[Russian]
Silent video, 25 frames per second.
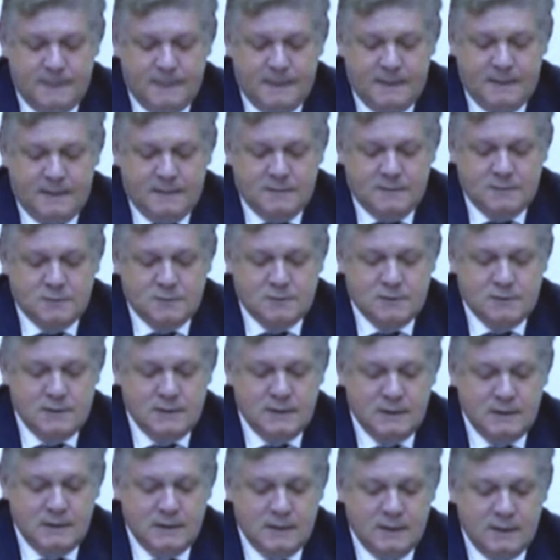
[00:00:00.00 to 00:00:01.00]

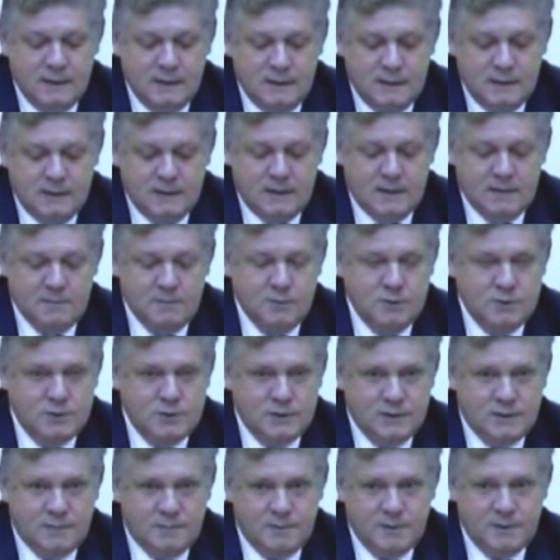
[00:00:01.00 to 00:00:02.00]
нужны
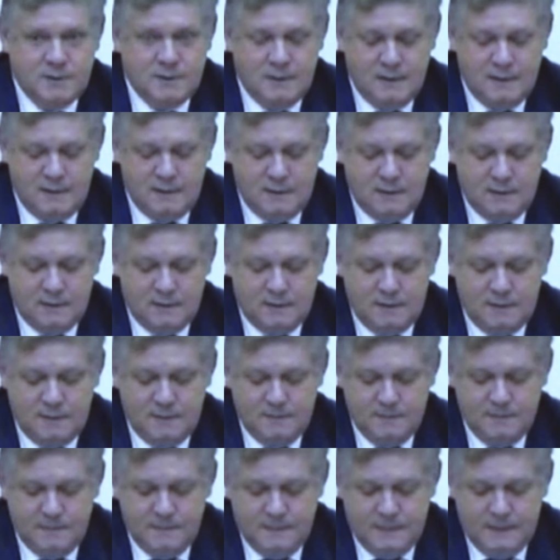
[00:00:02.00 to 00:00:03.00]
рабочие специальности.
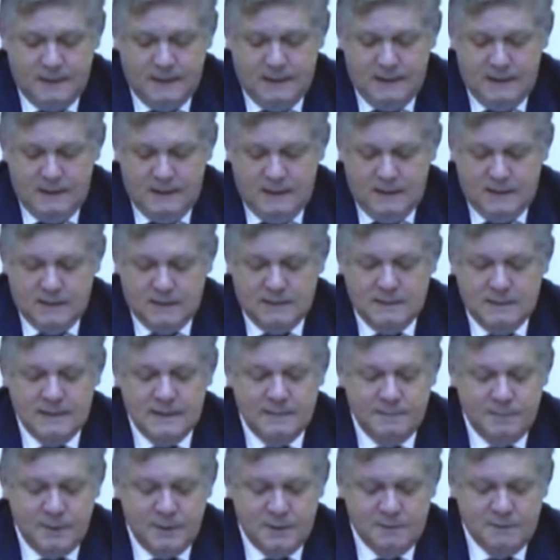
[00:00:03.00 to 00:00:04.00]
На
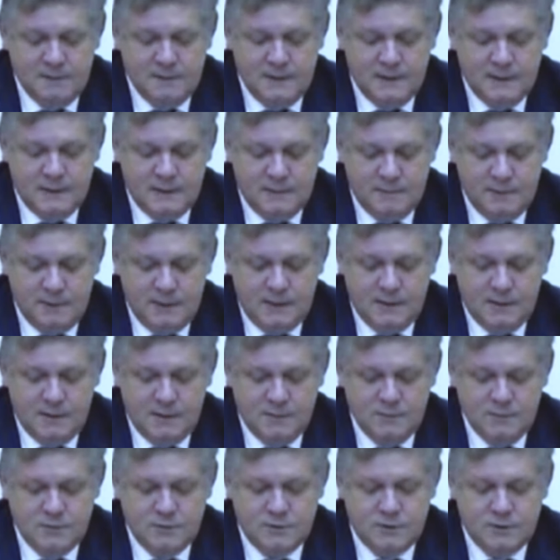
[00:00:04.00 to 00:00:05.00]
1 октября
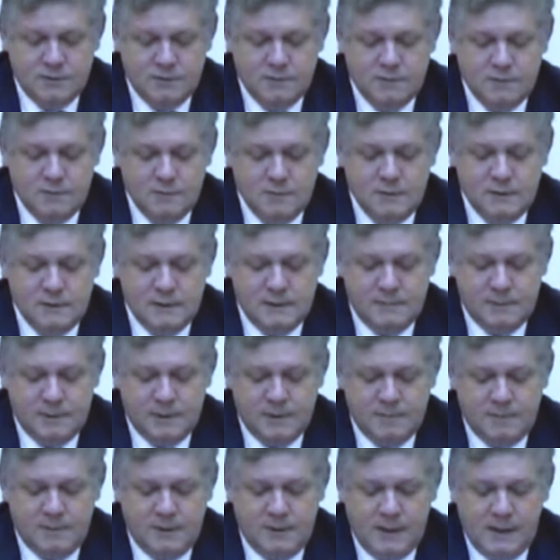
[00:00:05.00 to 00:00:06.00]
текущего года на
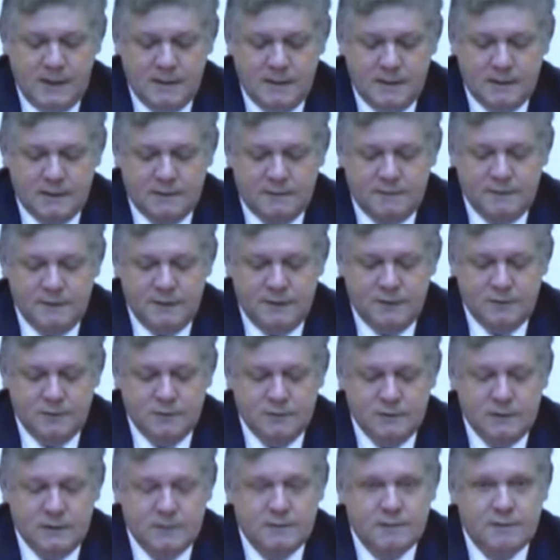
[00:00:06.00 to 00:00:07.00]
предприятиях,
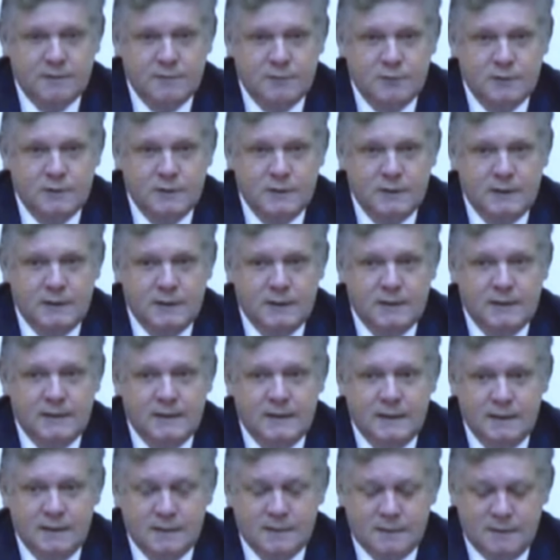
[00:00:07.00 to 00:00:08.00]
внесенных в сводный
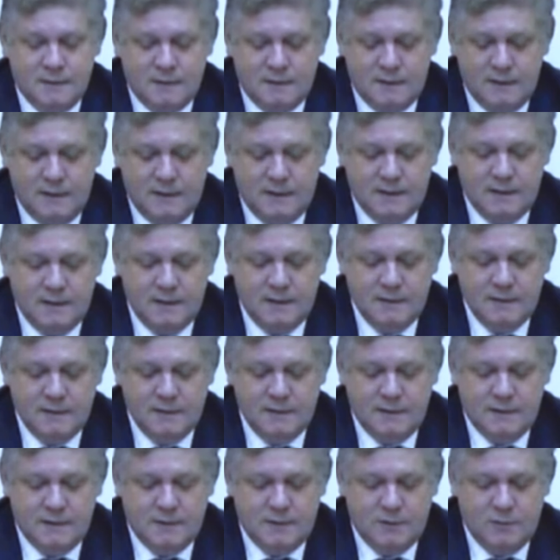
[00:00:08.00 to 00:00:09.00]
реестр
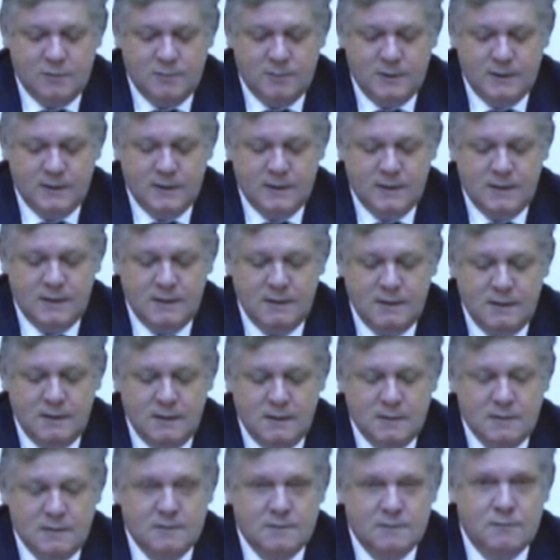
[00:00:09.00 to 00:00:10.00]
организации ОПК,
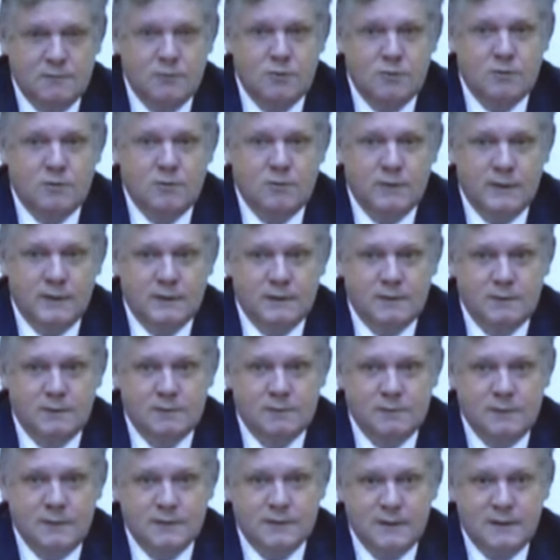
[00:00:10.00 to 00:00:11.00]
в округе это у
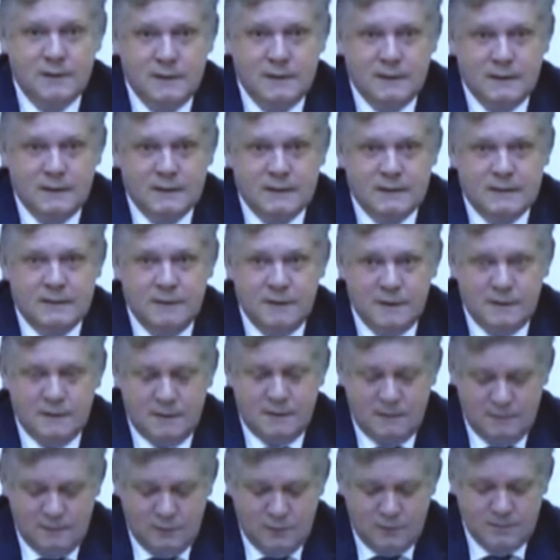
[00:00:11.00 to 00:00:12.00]
нас
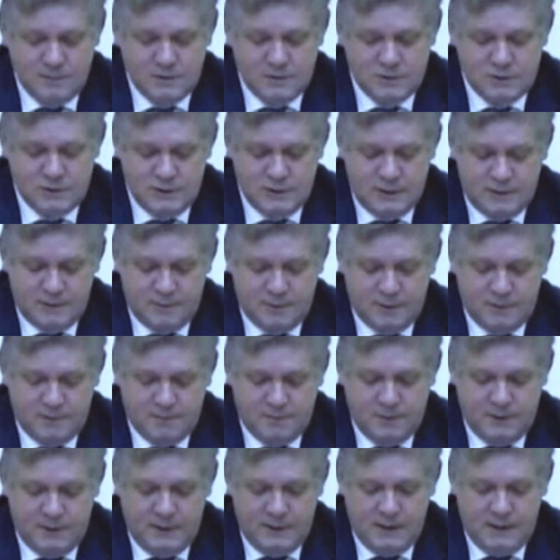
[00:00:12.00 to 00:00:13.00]
286
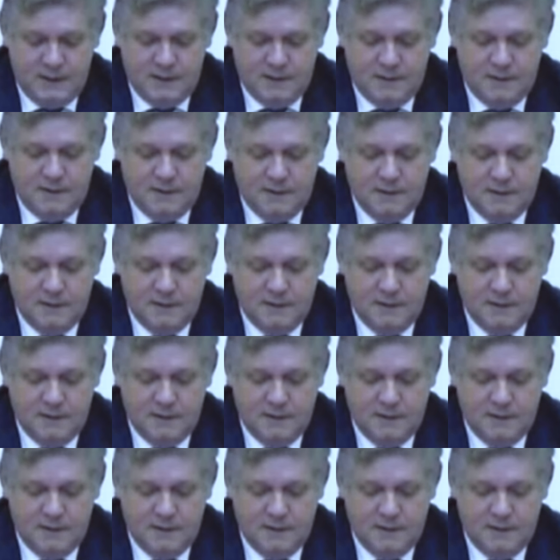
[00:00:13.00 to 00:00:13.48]
предприятий,